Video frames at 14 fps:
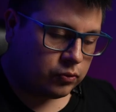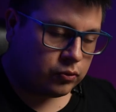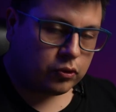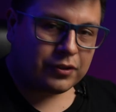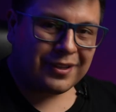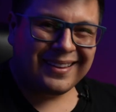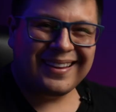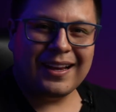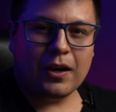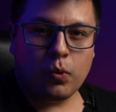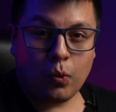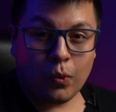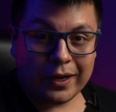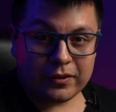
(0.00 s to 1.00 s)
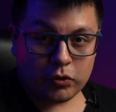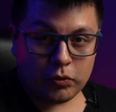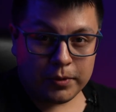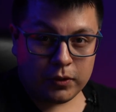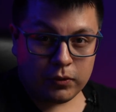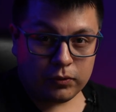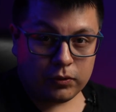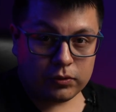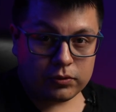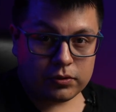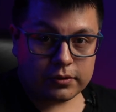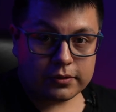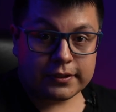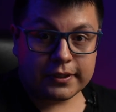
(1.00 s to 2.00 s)
un total de 4 minutos
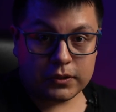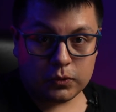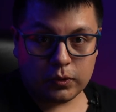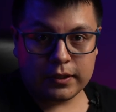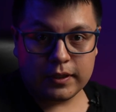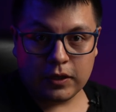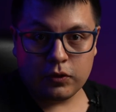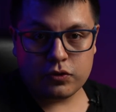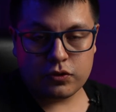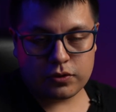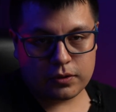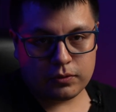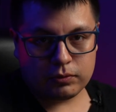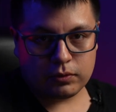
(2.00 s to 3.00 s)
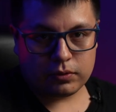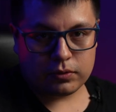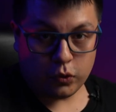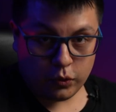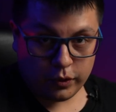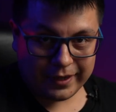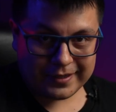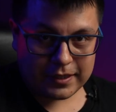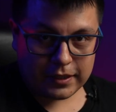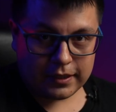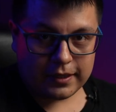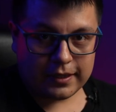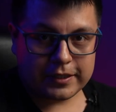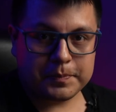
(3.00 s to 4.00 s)
58 segundos con ese
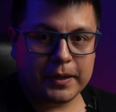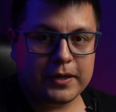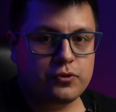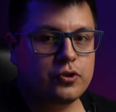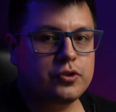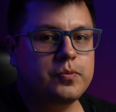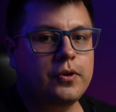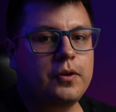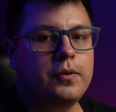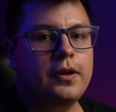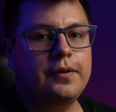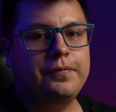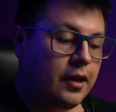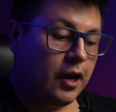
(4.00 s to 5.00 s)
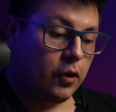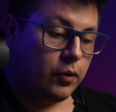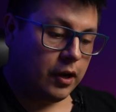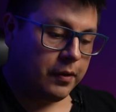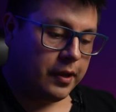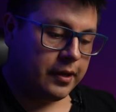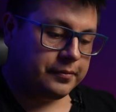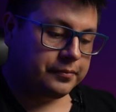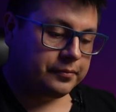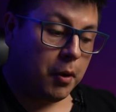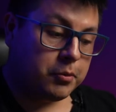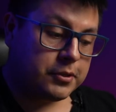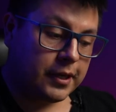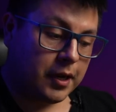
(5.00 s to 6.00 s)
espacio disponible. Ahora bien,
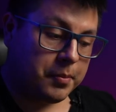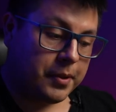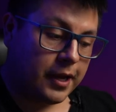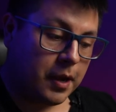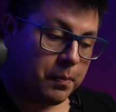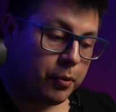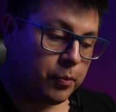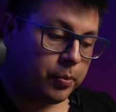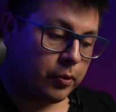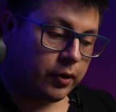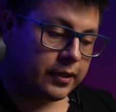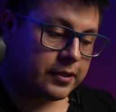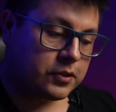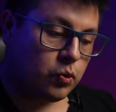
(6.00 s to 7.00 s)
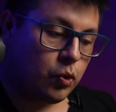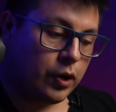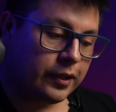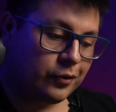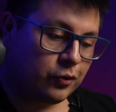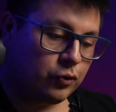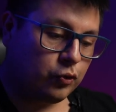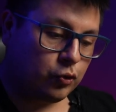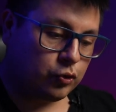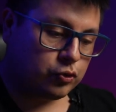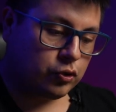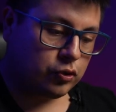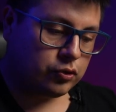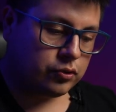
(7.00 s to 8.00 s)
vamos a cambiar a Apple ProRes
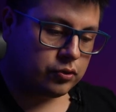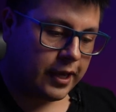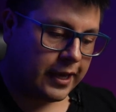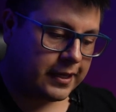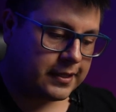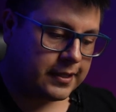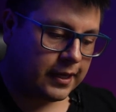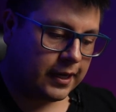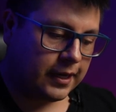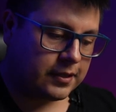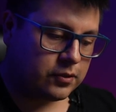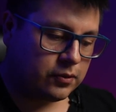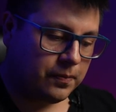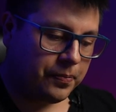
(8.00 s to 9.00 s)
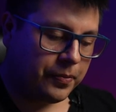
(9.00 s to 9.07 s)
422. En este caso